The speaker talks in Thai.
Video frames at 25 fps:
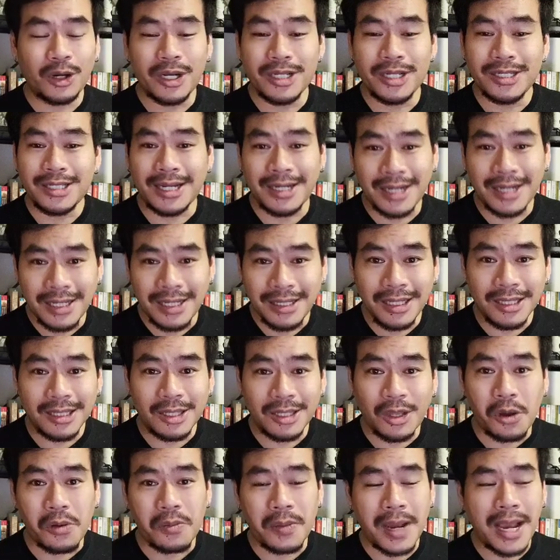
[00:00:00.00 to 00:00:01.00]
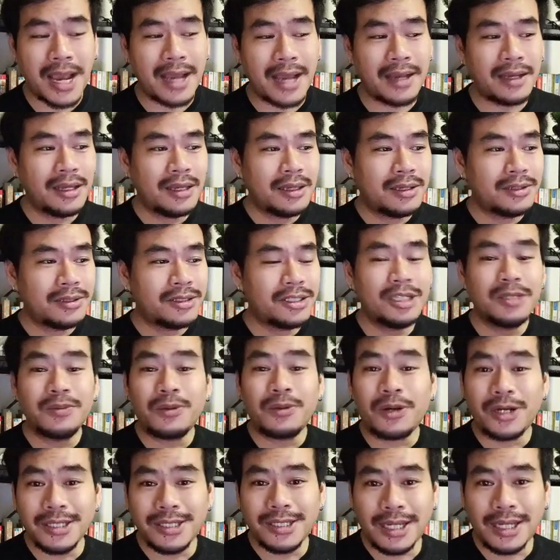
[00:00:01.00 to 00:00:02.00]
บริษัทนั้นติดต่อมาชื่อ
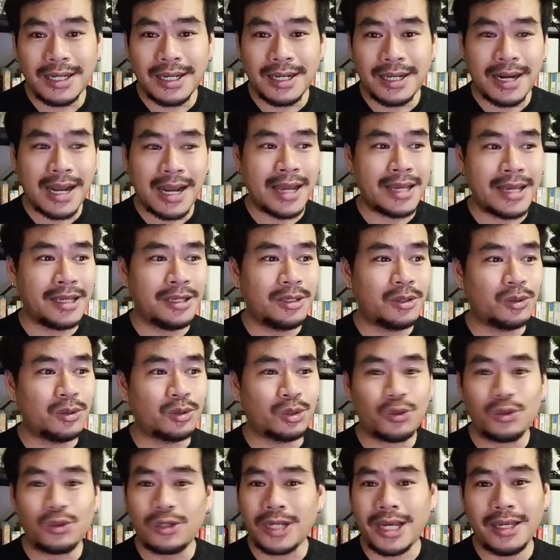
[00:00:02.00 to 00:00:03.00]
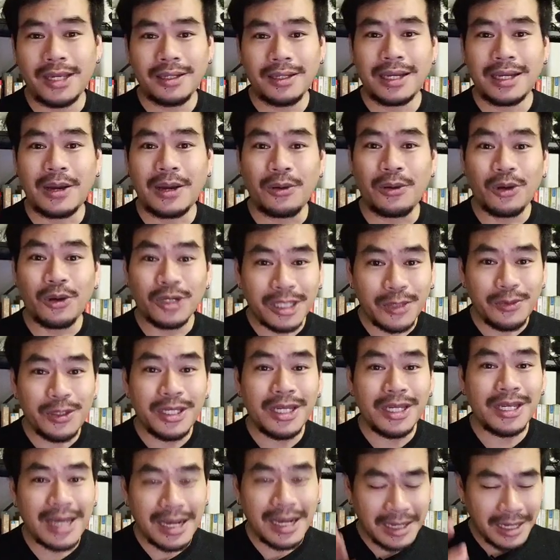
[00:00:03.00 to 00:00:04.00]
บริษัทอะไรอยู่ตรงไหน เขาก็ใช้
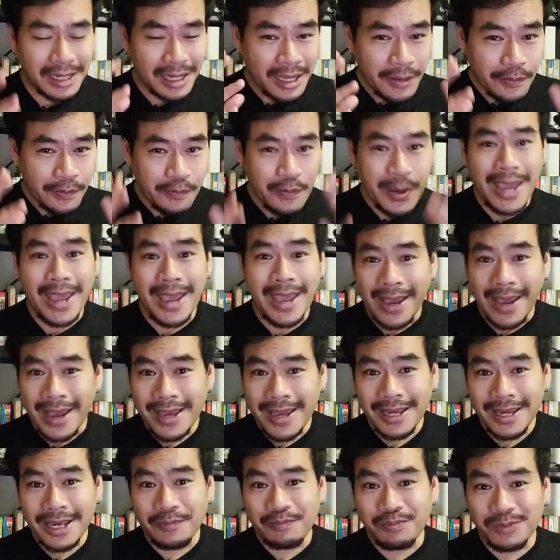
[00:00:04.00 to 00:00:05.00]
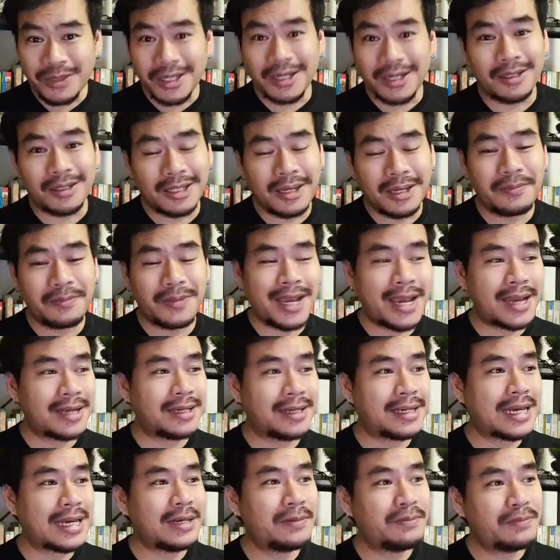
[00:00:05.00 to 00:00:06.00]
วิธีการแผ่ให้กับตึกทำงา
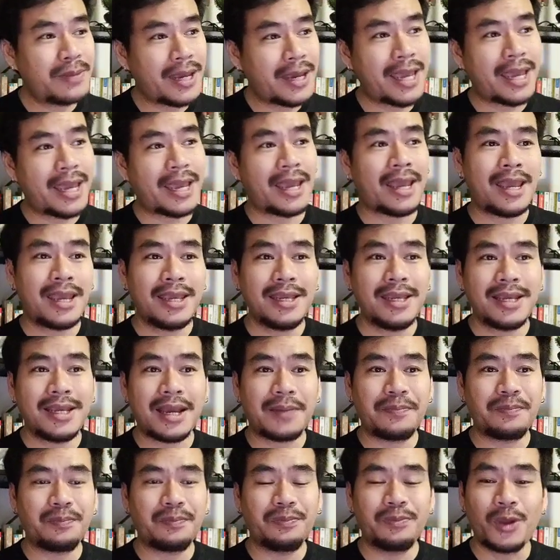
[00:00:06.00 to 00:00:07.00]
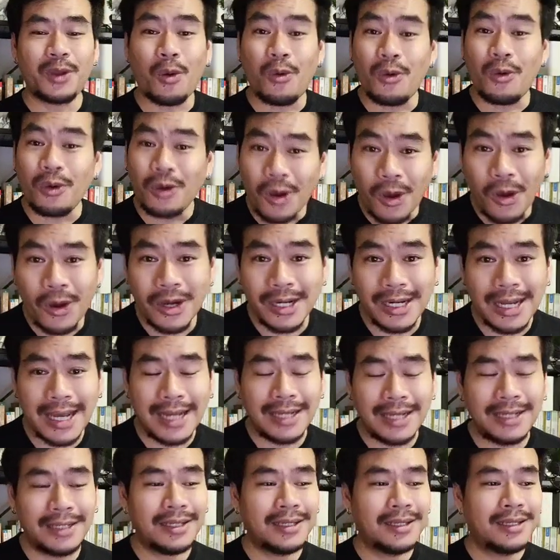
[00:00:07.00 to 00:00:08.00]
นนั้น แผ่ให้กับองค์กร
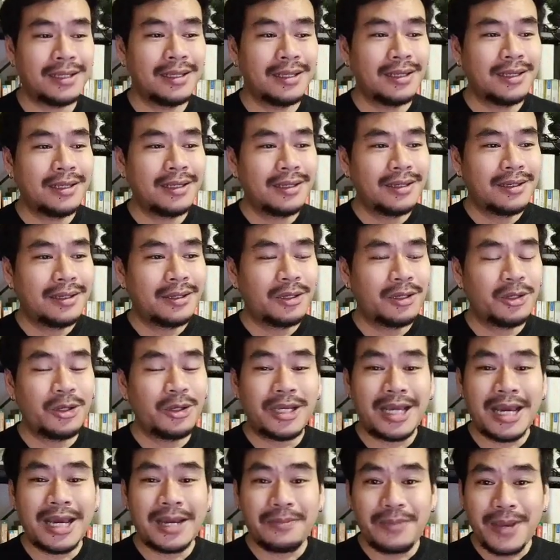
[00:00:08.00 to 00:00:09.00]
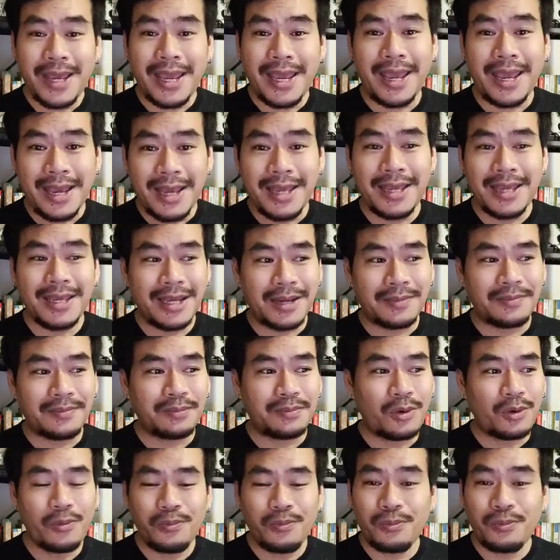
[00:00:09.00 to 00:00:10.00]
นั้น โดยการแผ่ให้กับ
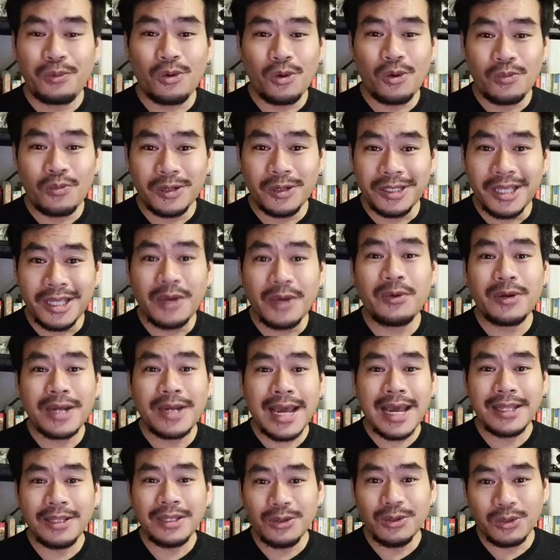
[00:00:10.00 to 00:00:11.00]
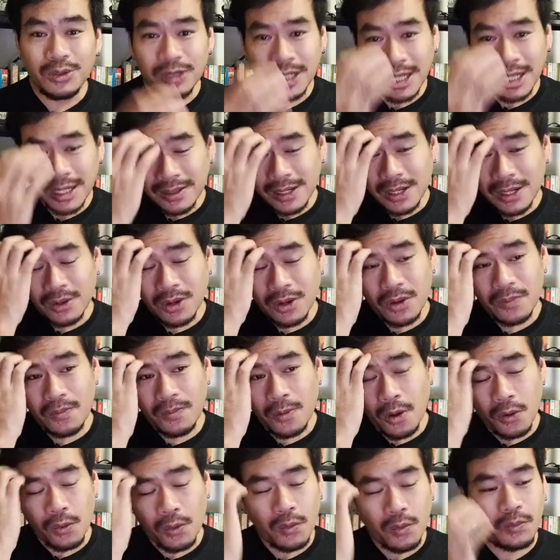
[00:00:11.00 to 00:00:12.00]
ภพภูมิหรือเทวดาที่อยู่ตรงนั้น แล้วก็
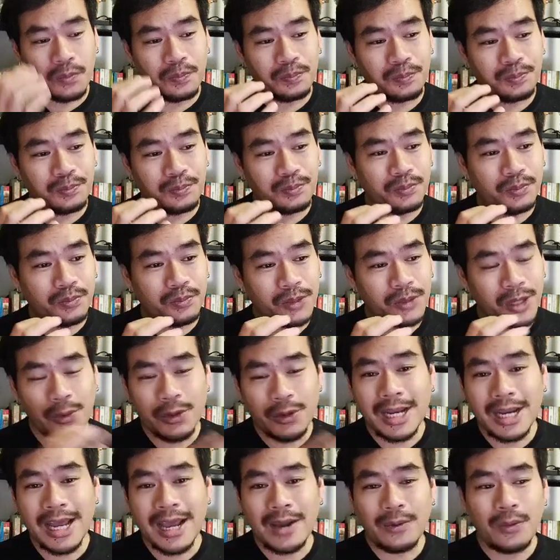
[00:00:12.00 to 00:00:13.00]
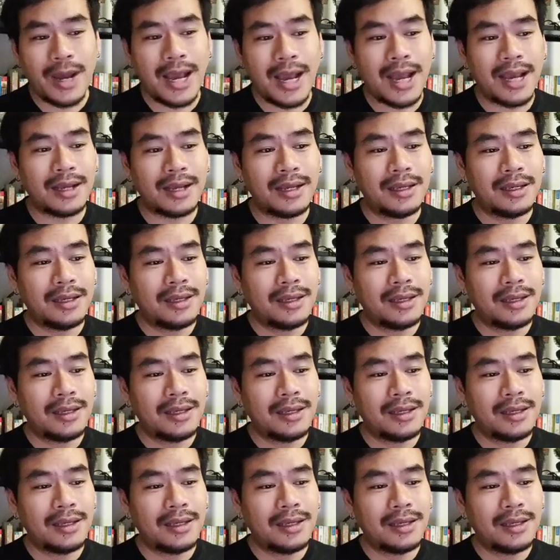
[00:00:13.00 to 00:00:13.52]
บอกเทวดาว่า